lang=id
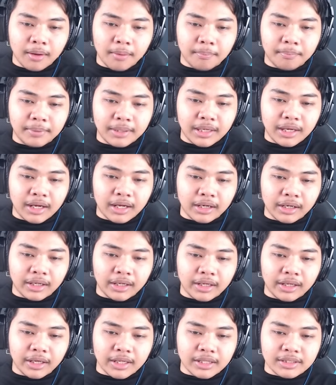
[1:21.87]
biar
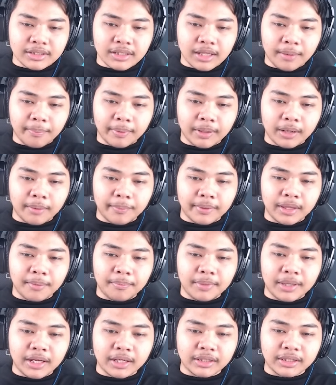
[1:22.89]
ini guys apa namanya
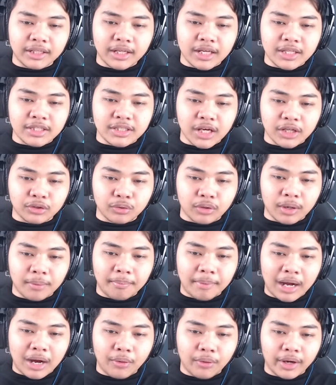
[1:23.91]
biar tidak jatuh ke
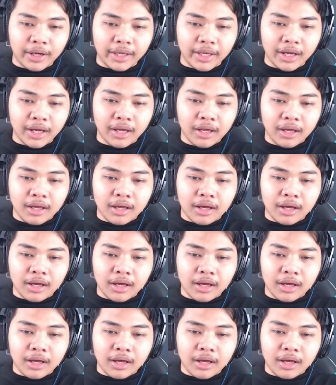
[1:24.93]
bawah ya